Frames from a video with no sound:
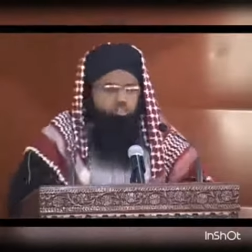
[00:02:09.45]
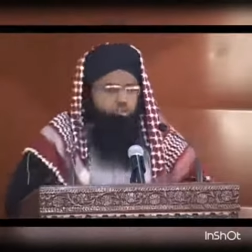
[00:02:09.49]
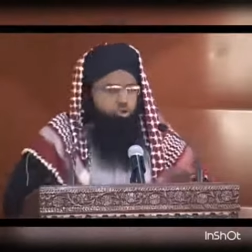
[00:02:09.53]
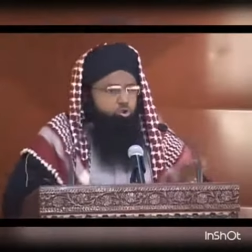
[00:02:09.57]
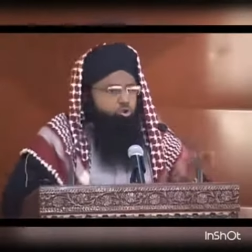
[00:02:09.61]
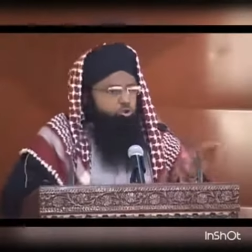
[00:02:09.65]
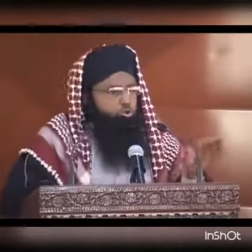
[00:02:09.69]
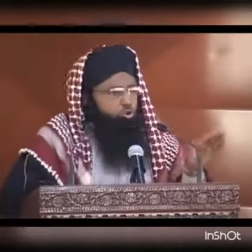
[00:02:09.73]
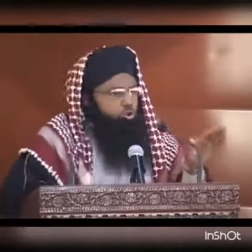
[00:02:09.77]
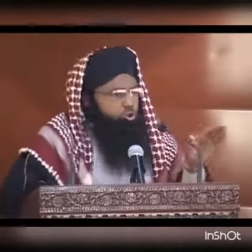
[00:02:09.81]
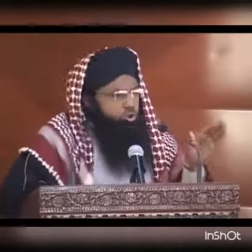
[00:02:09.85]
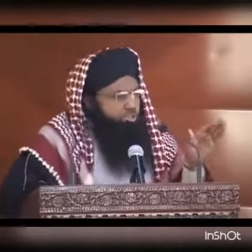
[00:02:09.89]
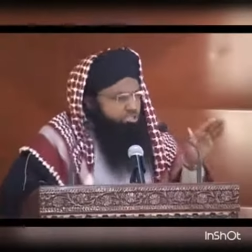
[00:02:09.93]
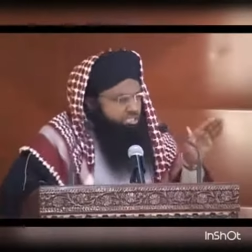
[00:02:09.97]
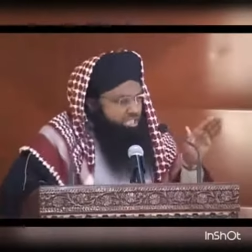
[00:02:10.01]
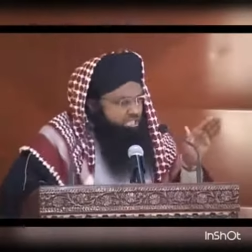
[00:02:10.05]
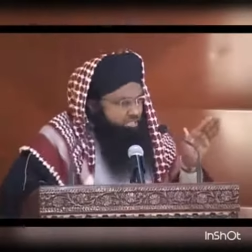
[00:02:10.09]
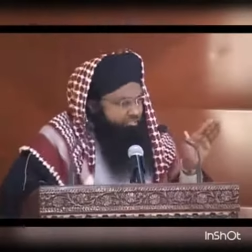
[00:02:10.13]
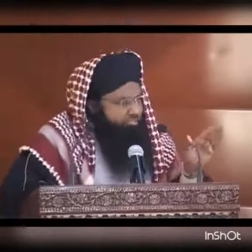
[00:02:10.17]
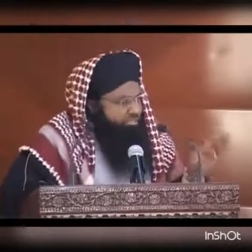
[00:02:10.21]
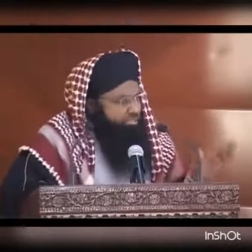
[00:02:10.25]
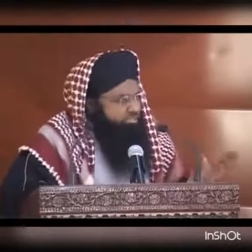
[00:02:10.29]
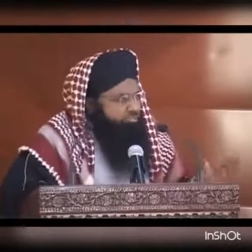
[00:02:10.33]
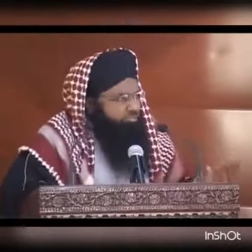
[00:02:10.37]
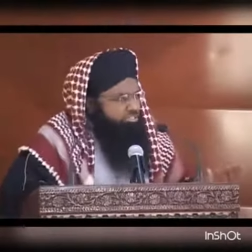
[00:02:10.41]
தொண்ணூறு
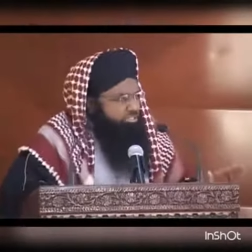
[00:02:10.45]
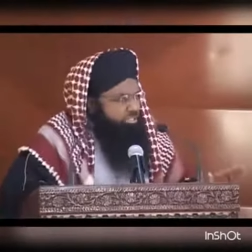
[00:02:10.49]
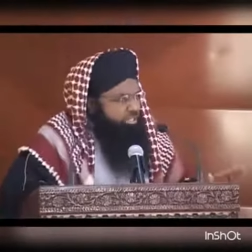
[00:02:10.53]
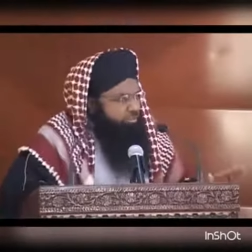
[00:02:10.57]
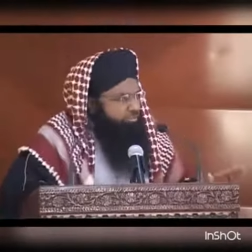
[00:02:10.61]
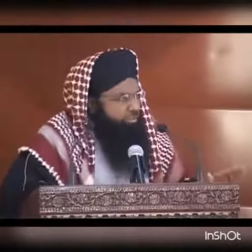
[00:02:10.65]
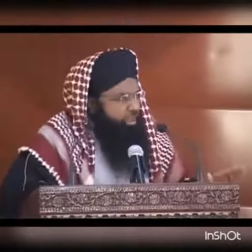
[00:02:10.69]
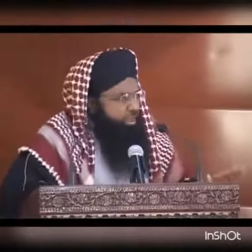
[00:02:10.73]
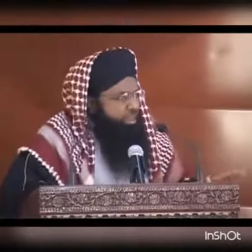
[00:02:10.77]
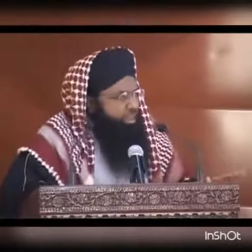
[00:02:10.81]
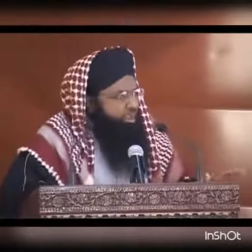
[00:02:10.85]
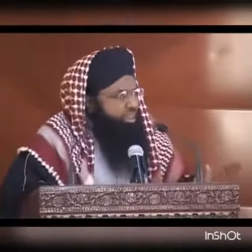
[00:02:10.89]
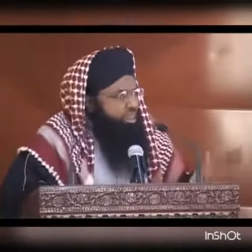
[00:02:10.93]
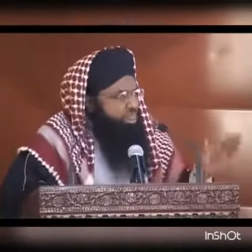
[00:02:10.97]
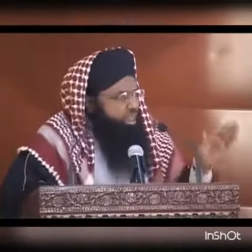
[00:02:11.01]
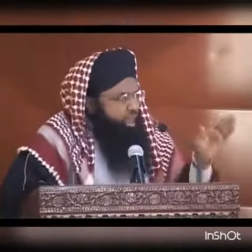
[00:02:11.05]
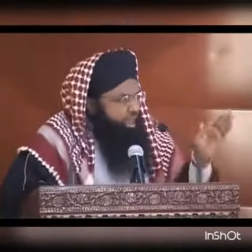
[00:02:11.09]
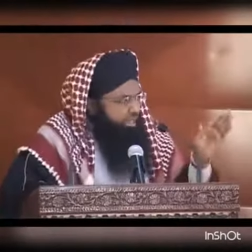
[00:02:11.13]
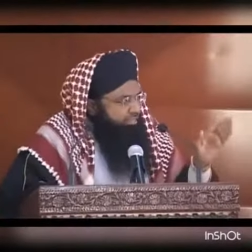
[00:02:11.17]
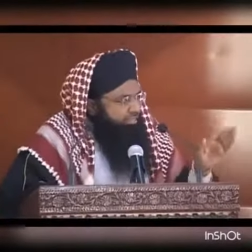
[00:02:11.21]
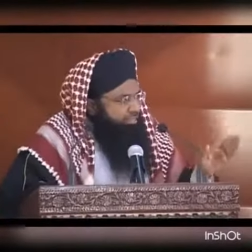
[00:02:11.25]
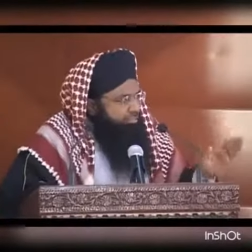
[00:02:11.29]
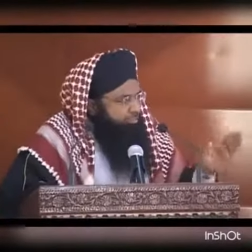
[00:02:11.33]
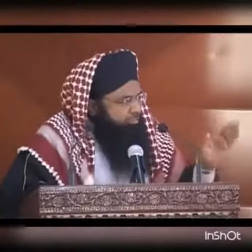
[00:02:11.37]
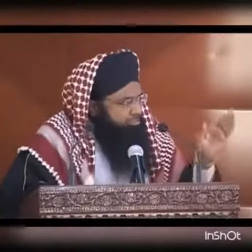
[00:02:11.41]
சதவீத முஸ்லீம்கள்
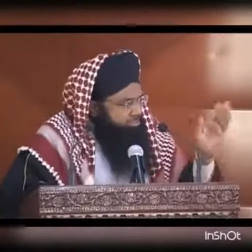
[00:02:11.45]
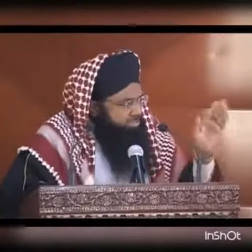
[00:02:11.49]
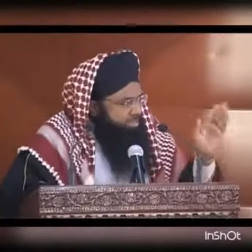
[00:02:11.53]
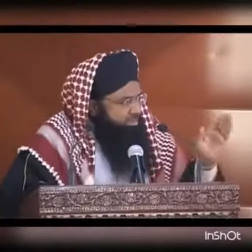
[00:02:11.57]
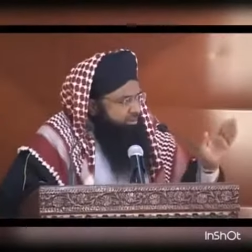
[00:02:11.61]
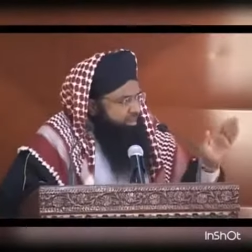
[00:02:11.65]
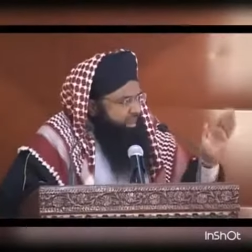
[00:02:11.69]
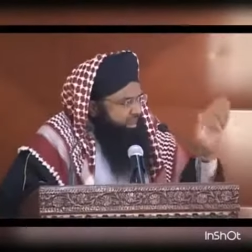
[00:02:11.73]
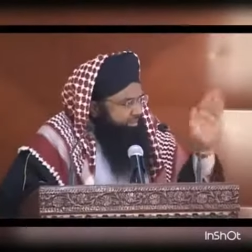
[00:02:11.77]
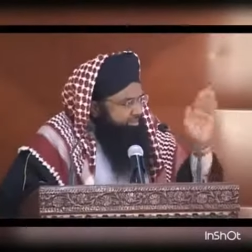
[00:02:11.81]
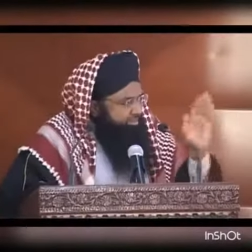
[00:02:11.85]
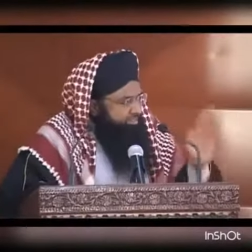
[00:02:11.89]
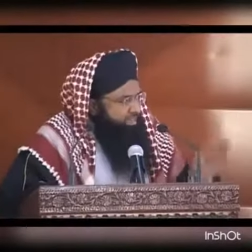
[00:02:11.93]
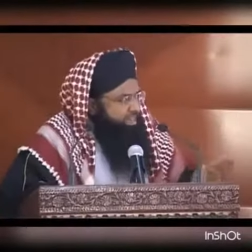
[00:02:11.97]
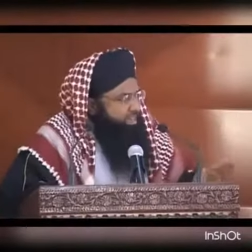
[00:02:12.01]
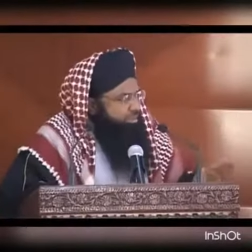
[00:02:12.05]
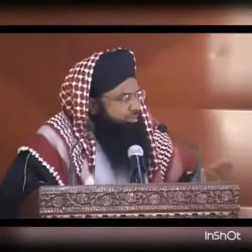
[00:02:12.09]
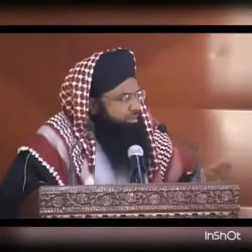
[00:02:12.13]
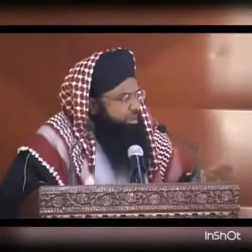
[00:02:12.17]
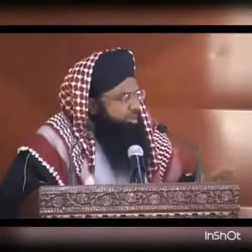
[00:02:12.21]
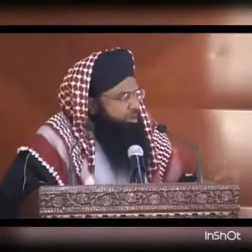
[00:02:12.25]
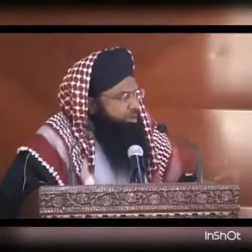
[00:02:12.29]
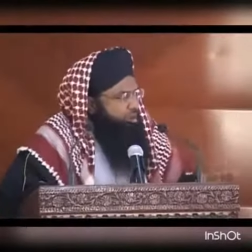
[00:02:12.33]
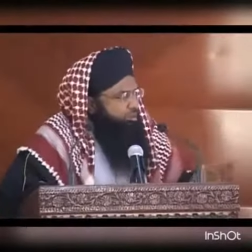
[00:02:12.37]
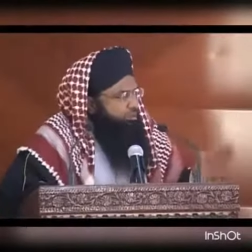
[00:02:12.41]
அந்த முஸ்லீம்கள் அத்தனை
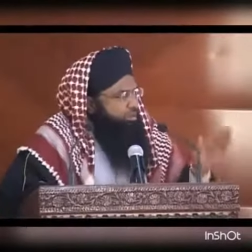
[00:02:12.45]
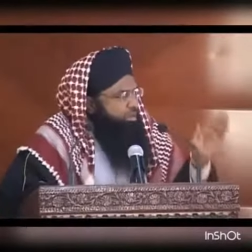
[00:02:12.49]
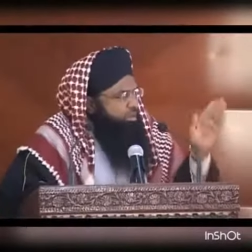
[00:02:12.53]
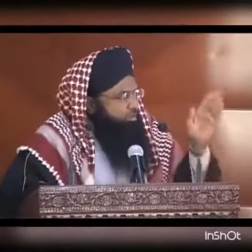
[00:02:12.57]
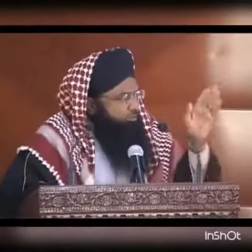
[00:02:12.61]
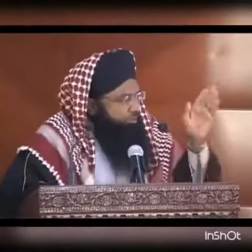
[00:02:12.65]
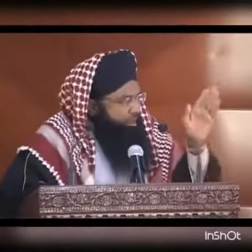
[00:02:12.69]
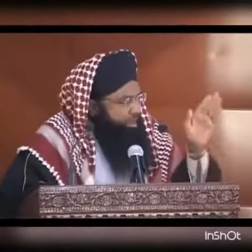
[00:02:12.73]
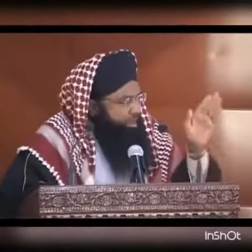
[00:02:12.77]
பேரும்